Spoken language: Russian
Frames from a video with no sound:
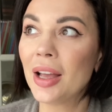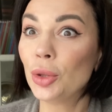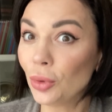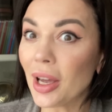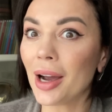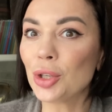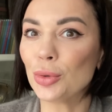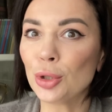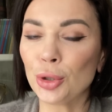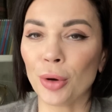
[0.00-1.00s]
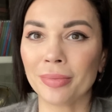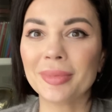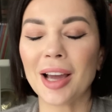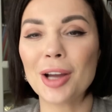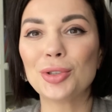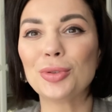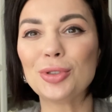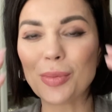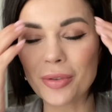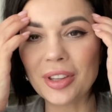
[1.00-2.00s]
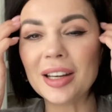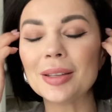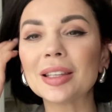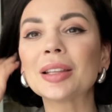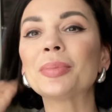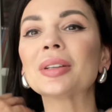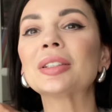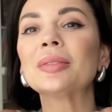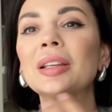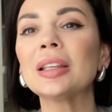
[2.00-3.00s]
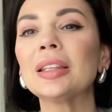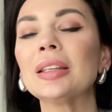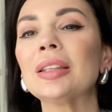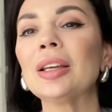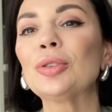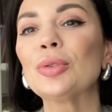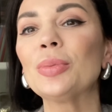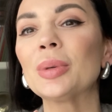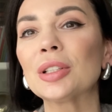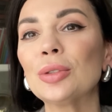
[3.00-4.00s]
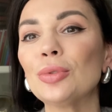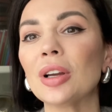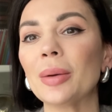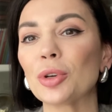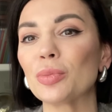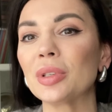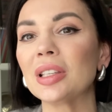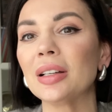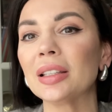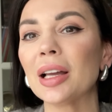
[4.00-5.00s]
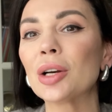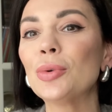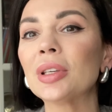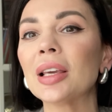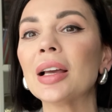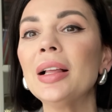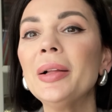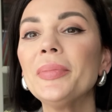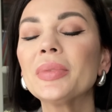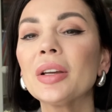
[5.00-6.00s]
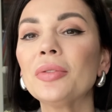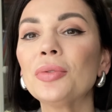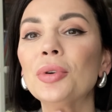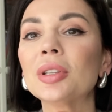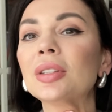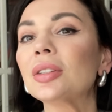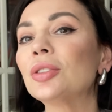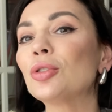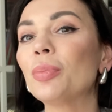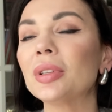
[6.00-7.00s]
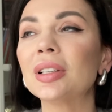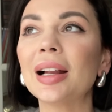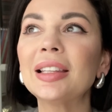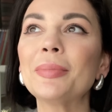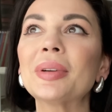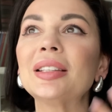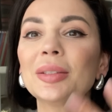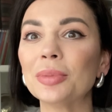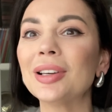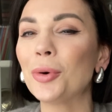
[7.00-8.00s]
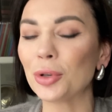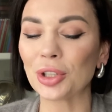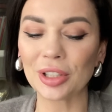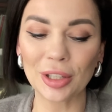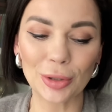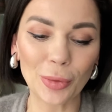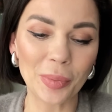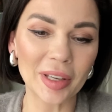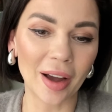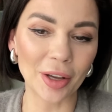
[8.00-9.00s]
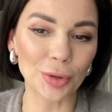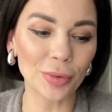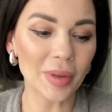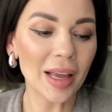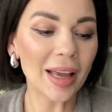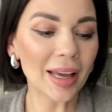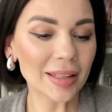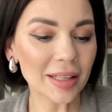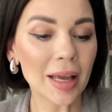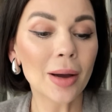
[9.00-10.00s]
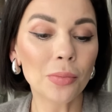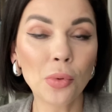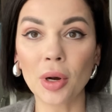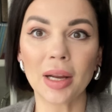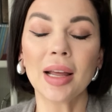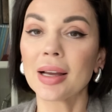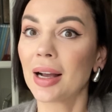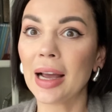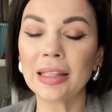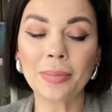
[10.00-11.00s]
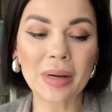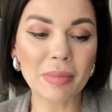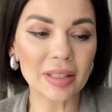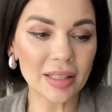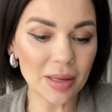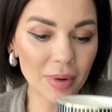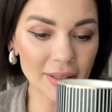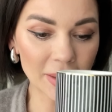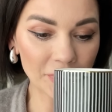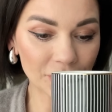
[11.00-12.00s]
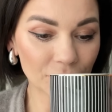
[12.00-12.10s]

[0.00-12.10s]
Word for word: Но я хочу еще, я хочу еще повторить этот, этот, э, э, эту процедуру, может быть, сделать на руки, вот, еще по декольте пройтись, мне хочется, еще я хочу этой боли, какая-то прямо садомаза.